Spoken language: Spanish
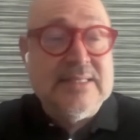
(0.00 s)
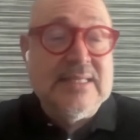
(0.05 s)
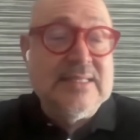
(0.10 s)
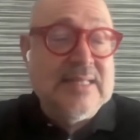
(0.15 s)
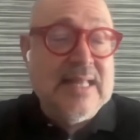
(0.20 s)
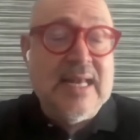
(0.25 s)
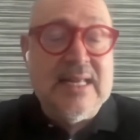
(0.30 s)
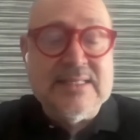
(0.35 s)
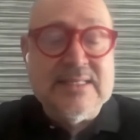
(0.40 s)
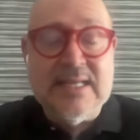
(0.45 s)

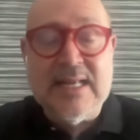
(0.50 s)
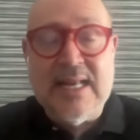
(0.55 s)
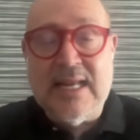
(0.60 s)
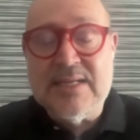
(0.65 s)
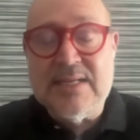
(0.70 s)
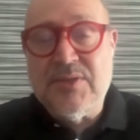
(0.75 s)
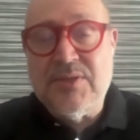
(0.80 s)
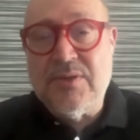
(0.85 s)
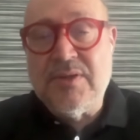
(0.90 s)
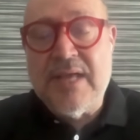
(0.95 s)
Así están las
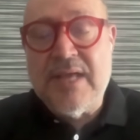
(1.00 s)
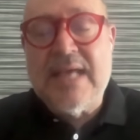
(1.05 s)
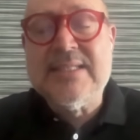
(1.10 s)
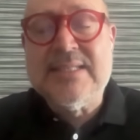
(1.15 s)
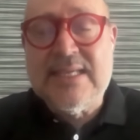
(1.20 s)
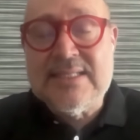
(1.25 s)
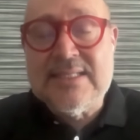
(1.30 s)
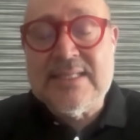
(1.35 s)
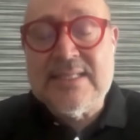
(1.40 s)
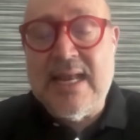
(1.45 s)
declaraciones,
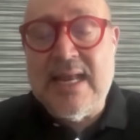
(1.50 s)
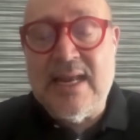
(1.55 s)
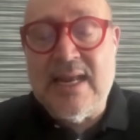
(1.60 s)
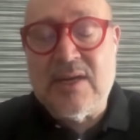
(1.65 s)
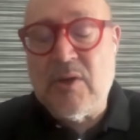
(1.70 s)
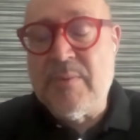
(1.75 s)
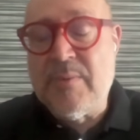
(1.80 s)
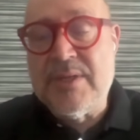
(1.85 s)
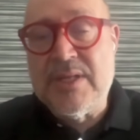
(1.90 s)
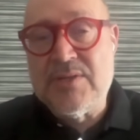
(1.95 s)
así está
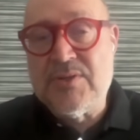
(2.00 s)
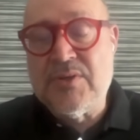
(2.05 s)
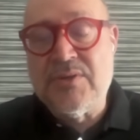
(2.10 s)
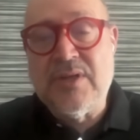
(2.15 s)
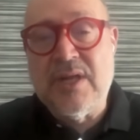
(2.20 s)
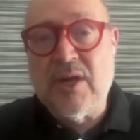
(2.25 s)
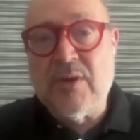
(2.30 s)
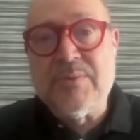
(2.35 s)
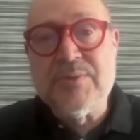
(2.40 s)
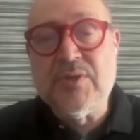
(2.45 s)
en la
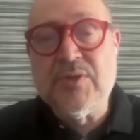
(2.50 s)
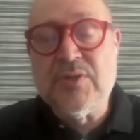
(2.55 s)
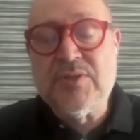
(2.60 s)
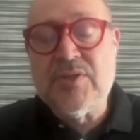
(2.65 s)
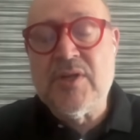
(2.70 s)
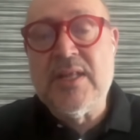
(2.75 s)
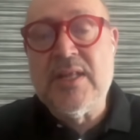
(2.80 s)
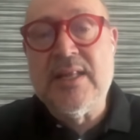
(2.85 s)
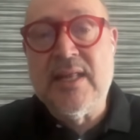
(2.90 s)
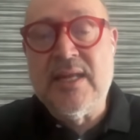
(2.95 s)
recomendación de la
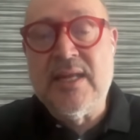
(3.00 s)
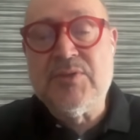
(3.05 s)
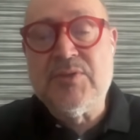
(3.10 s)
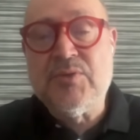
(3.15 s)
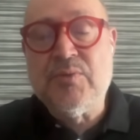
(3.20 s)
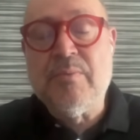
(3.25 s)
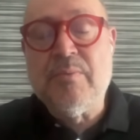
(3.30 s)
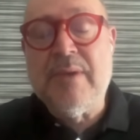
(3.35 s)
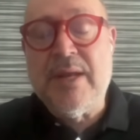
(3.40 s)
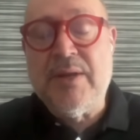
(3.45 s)
Comisión Nacional de
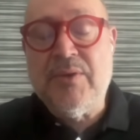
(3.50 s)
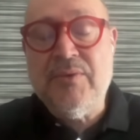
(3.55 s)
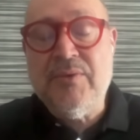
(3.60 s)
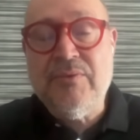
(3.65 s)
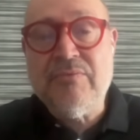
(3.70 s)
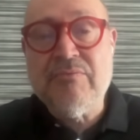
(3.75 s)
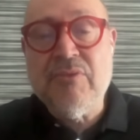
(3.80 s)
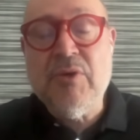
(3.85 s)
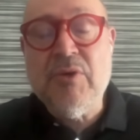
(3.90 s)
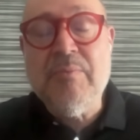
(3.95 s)
Derechos
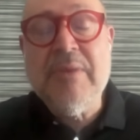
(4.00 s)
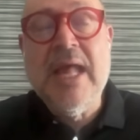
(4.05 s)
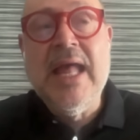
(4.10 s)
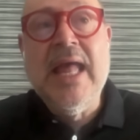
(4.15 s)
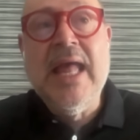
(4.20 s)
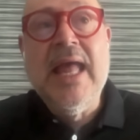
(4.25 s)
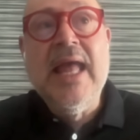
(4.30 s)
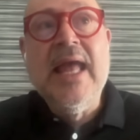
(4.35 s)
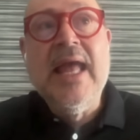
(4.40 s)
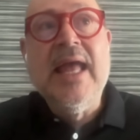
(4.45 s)
Humanos,
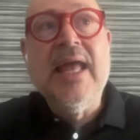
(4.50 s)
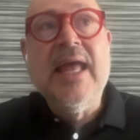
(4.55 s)
¿no?